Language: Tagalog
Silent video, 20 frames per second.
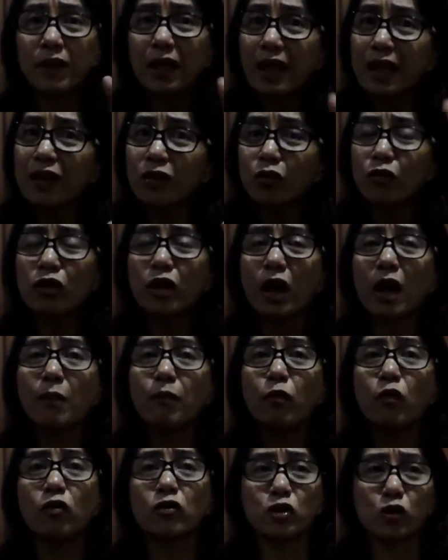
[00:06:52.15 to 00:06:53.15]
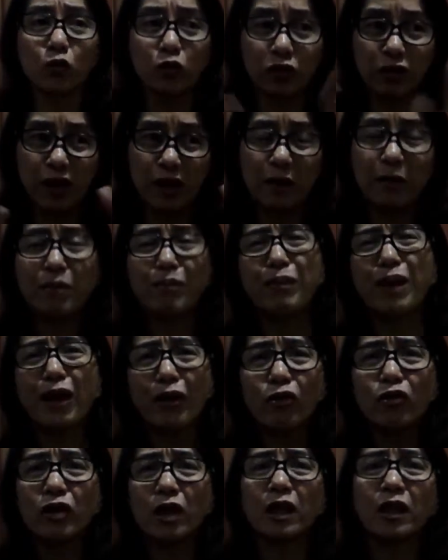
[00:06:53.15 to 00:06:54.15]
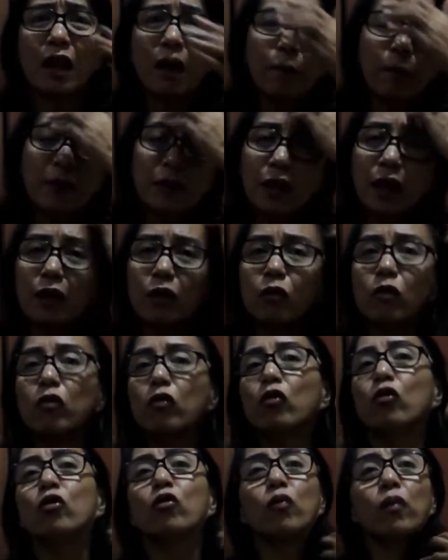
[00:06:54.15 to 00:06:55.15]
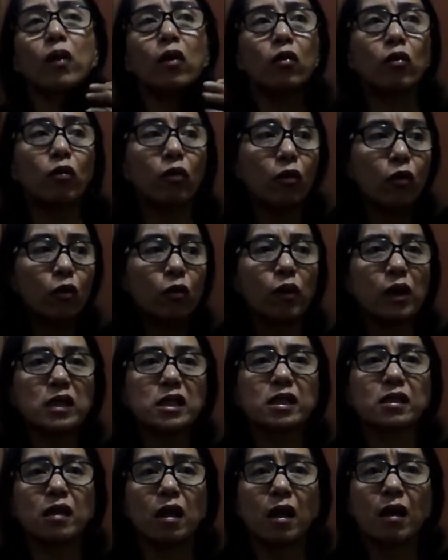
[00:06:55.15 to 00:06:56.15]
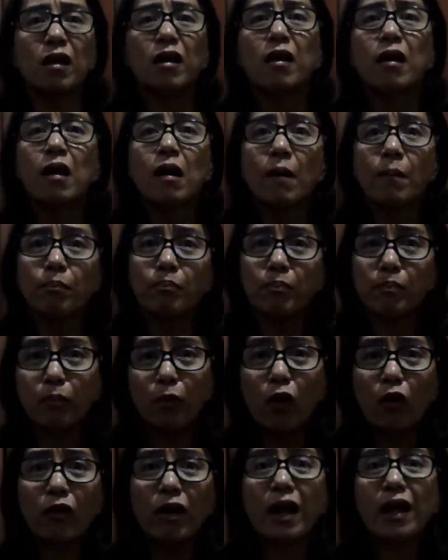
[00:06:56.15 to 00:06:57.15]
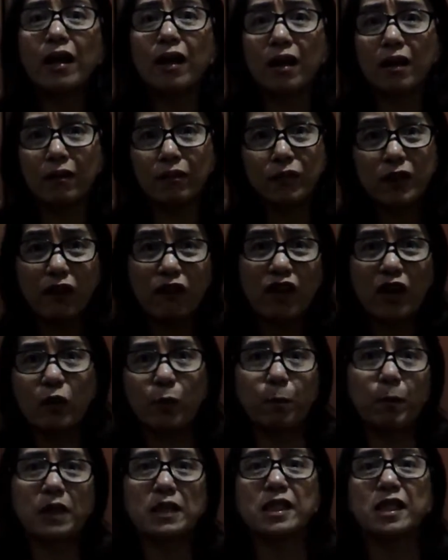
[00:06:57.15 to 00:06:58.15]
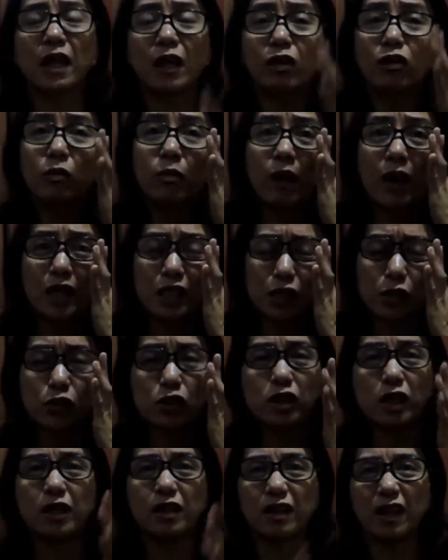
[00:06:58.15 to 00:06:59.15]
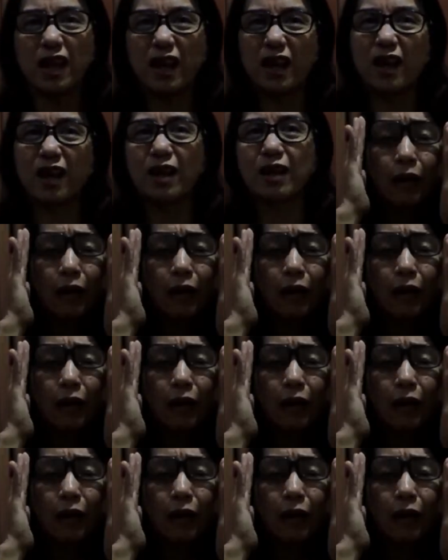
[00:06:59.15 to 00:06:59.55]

Hindi lang doon nakapokus, kundi meron din dapat kayo always na moral development sa inyong mga estudyante.